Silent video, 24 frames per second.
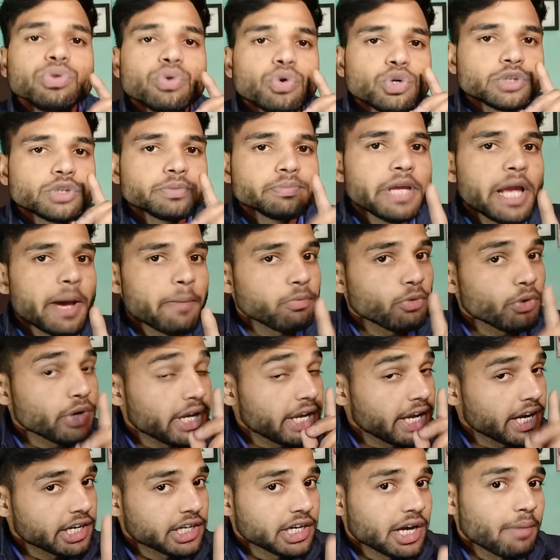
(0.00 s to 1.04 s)
तो उसमें आपको
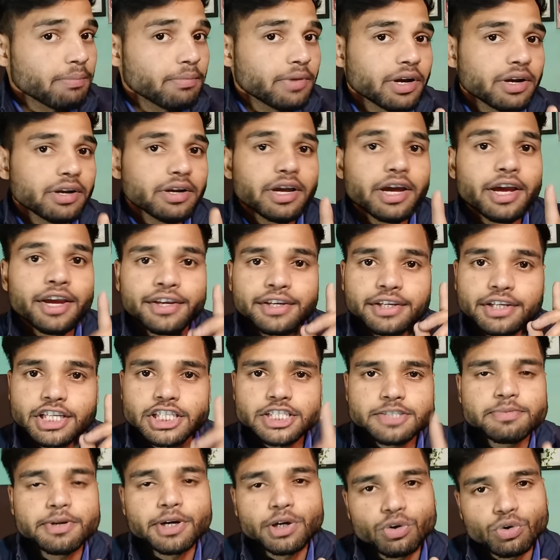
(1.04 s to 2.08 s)
एक काम करना है
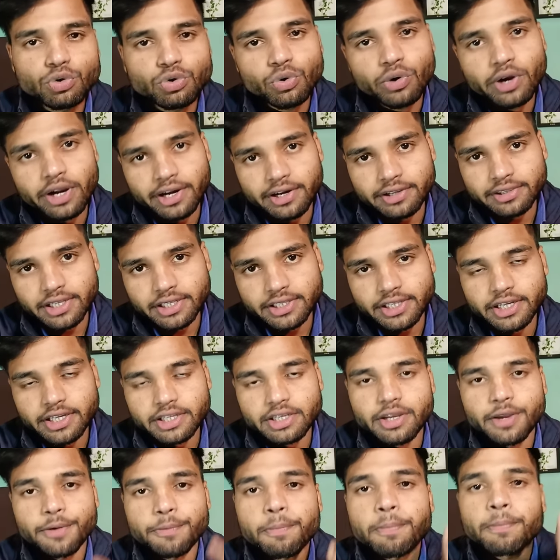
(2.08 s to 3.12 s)
इस वीडियो को एंड तक
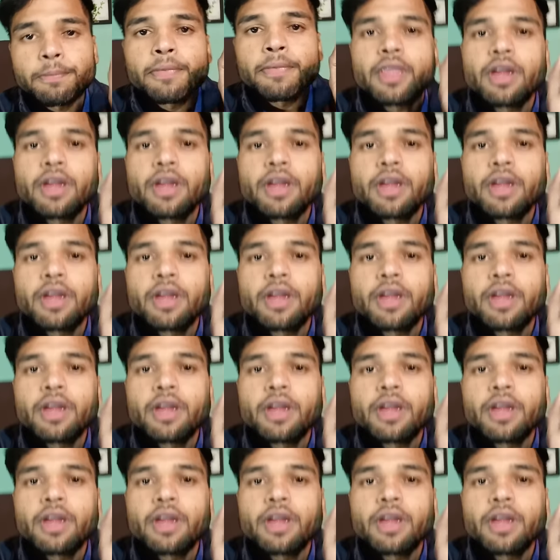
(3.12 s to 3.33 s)
देखना है